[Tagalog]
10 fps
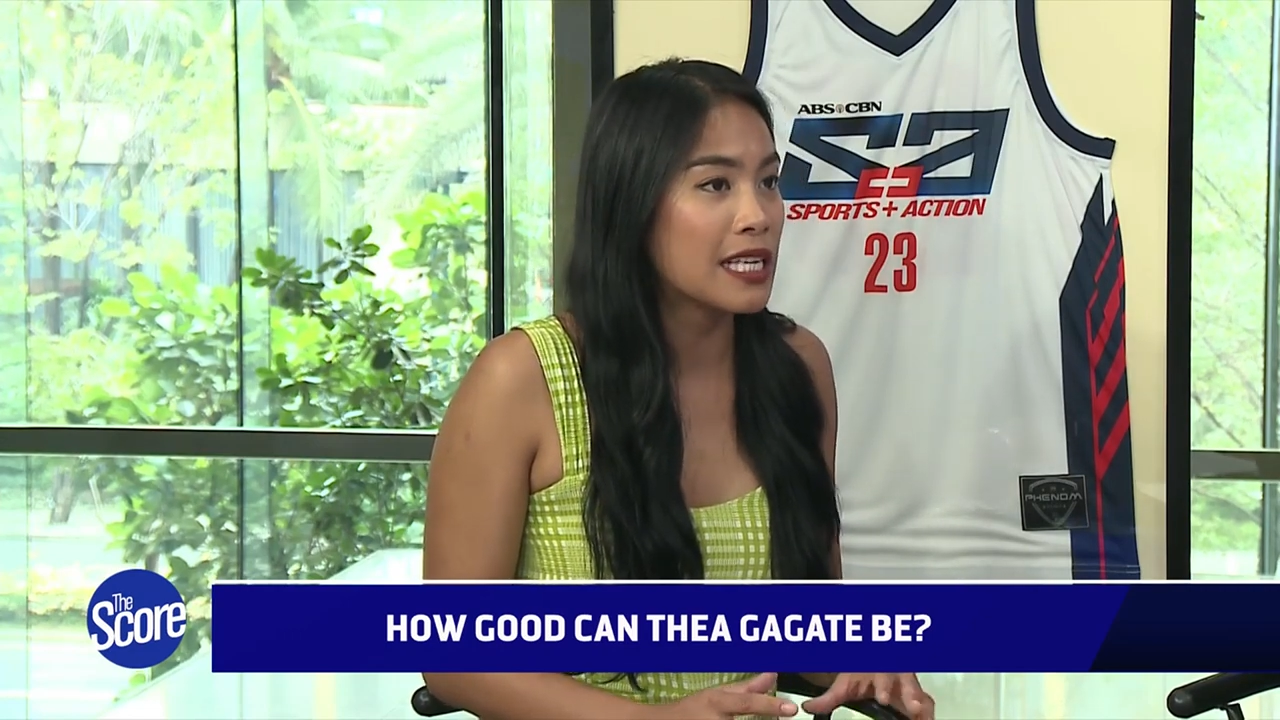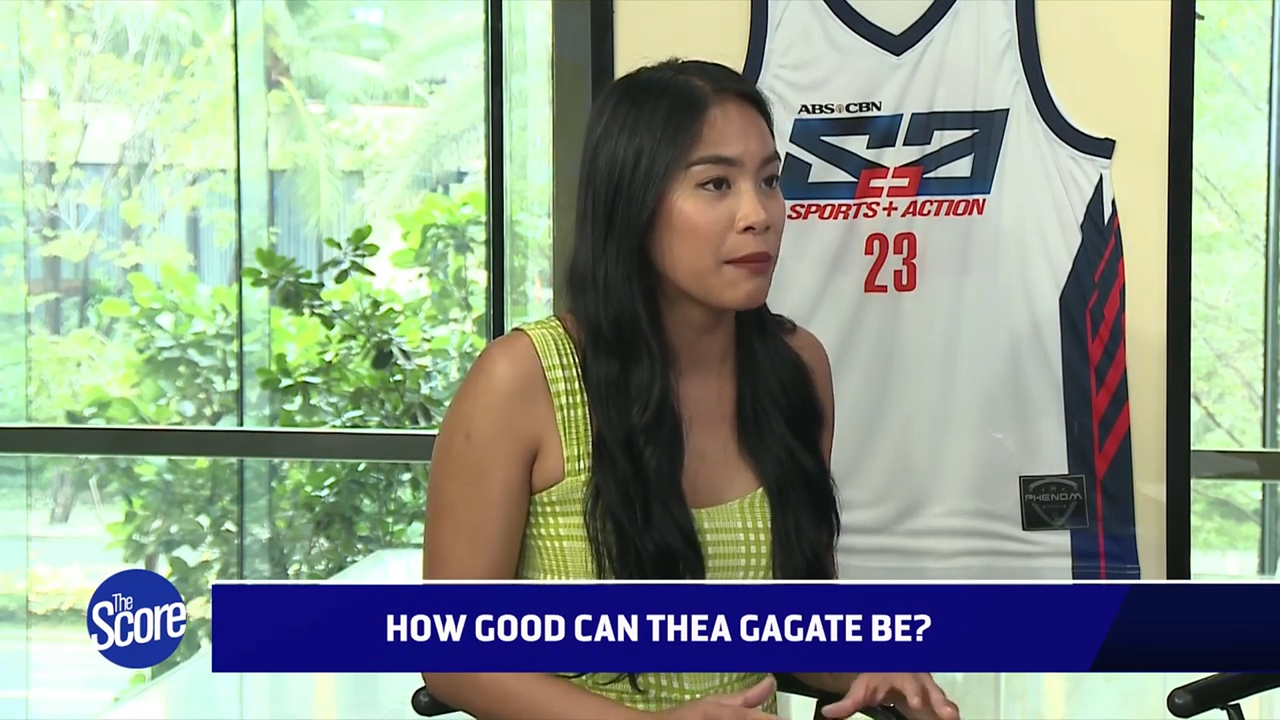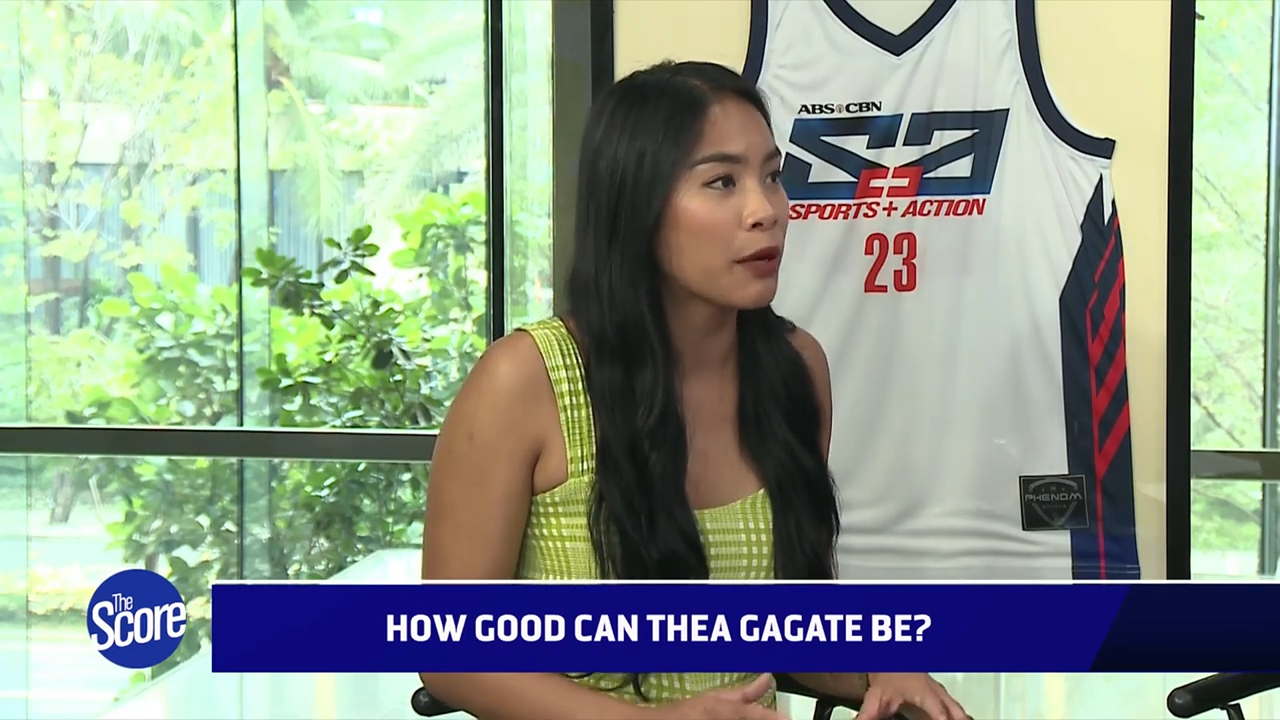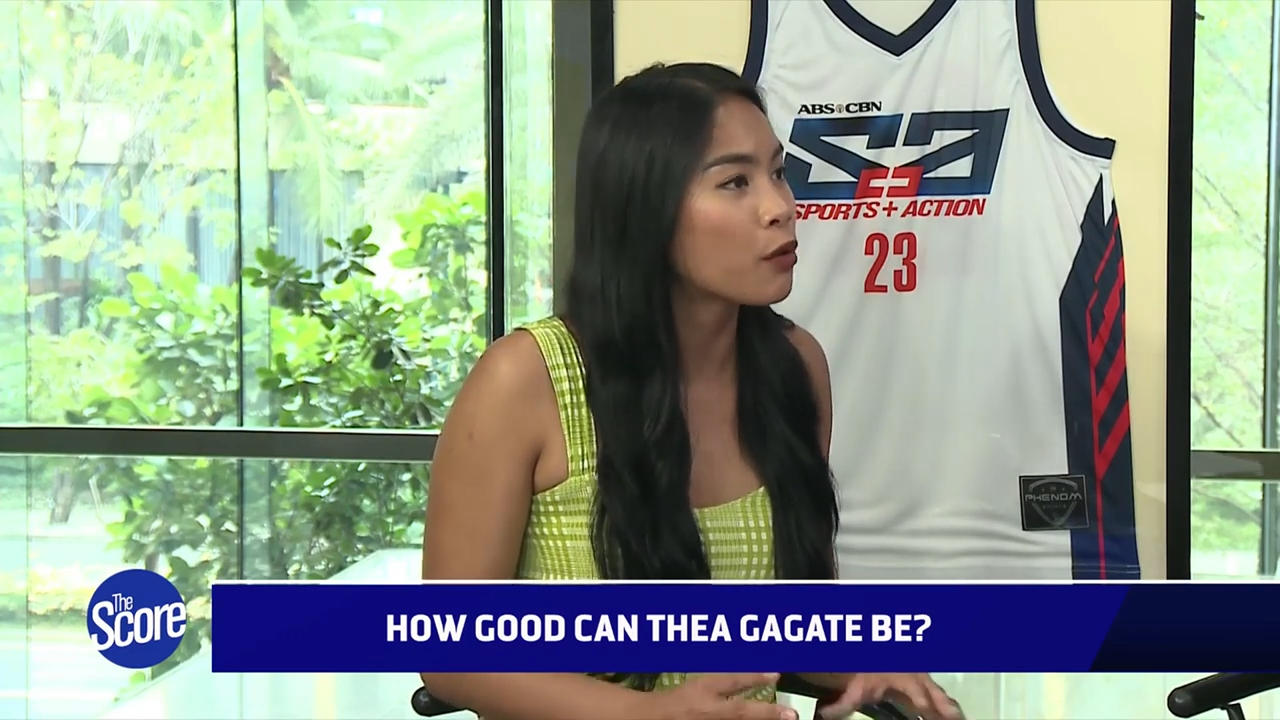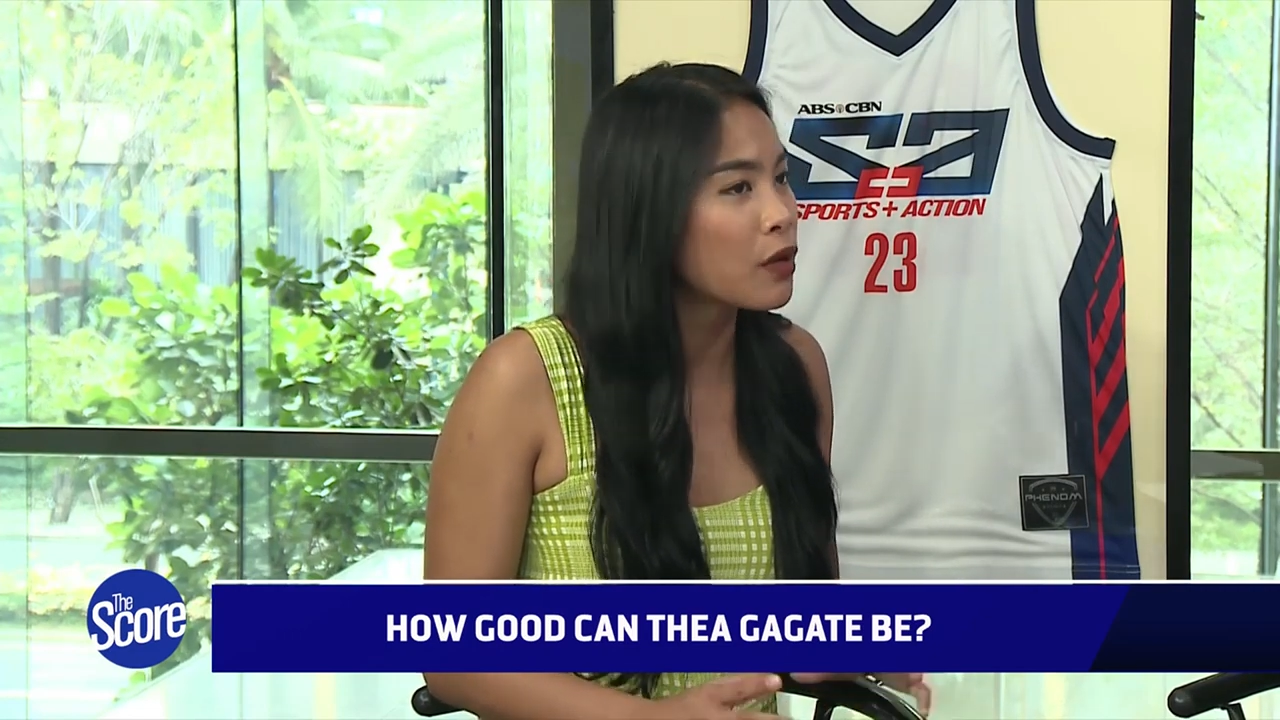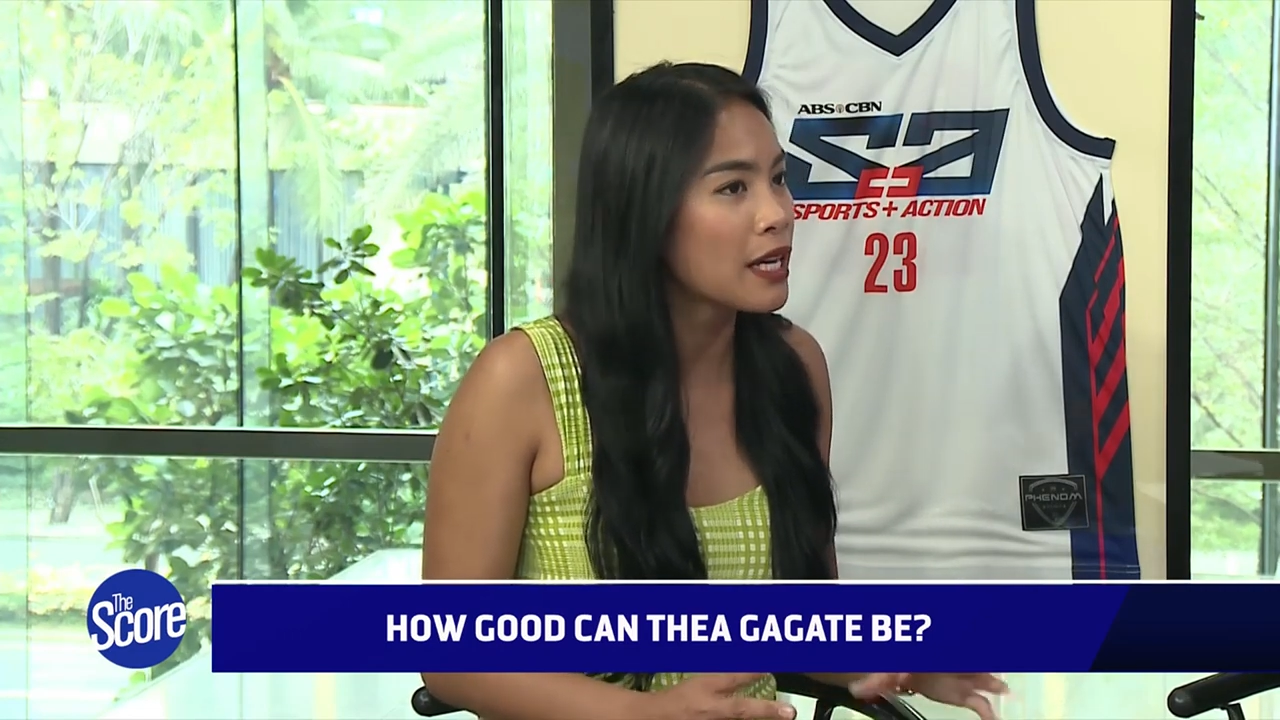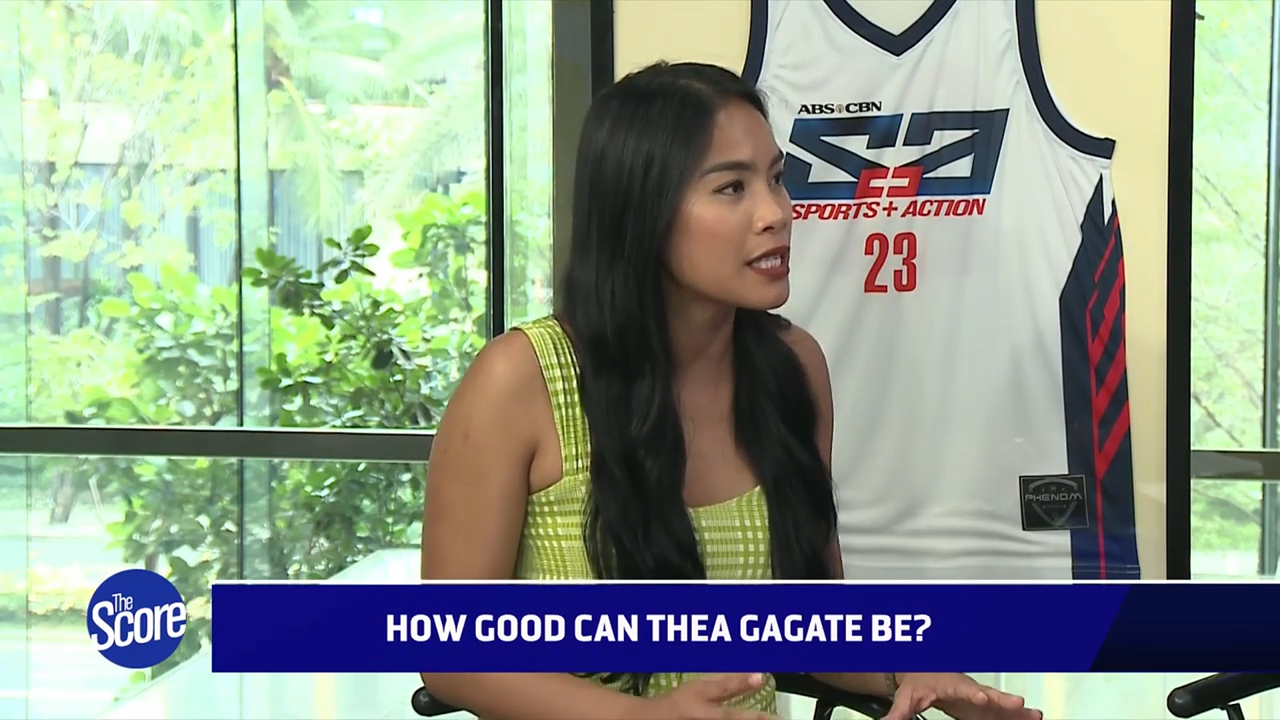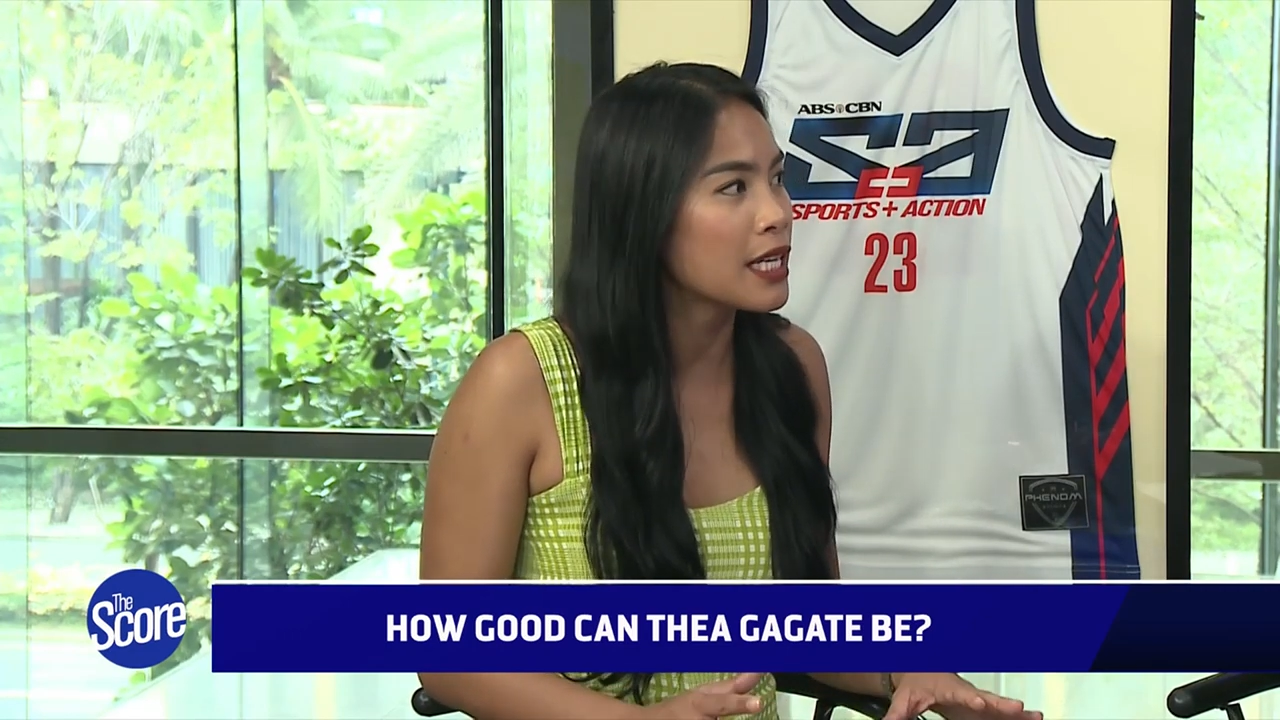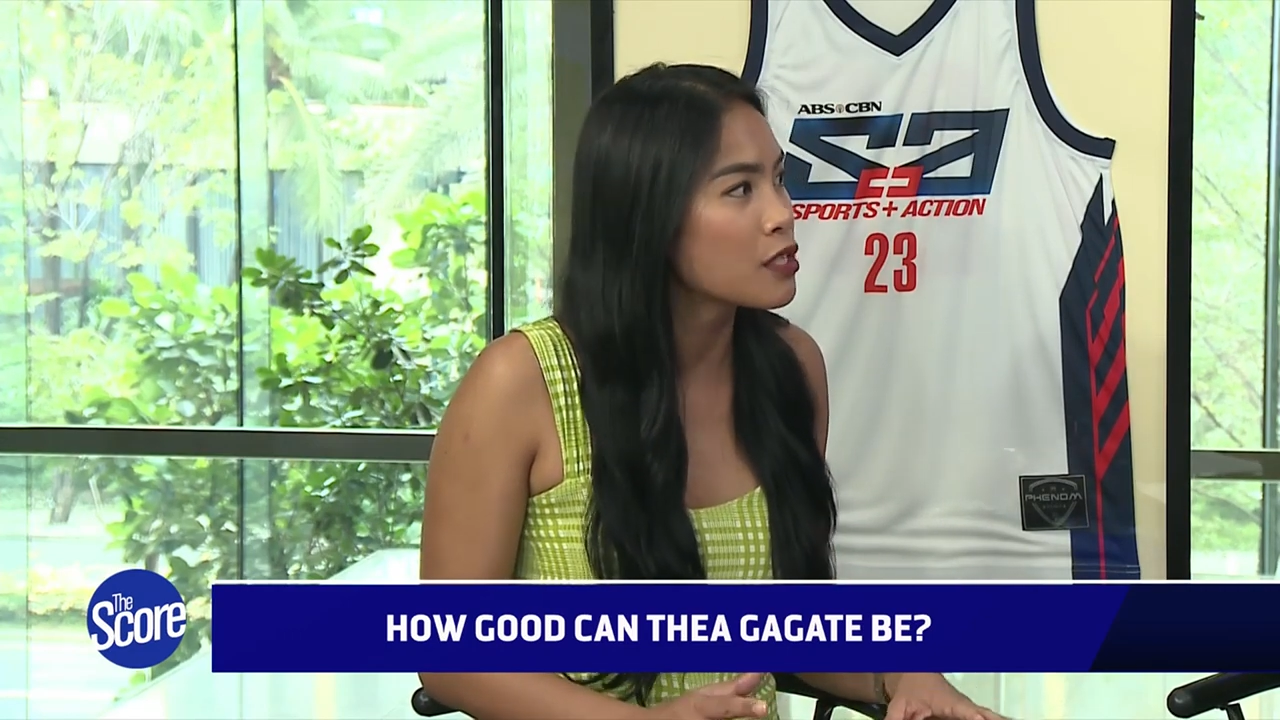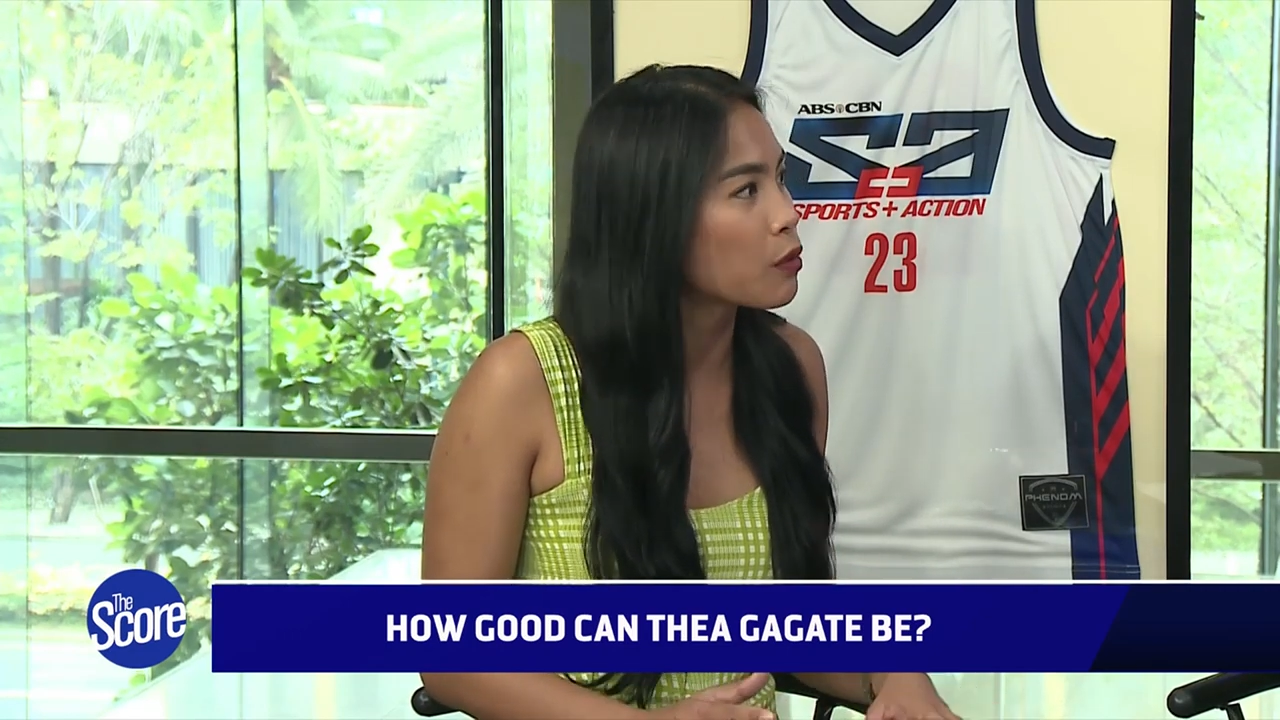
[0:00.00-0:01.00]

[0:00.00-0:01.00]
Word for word: same time, rookie kasi,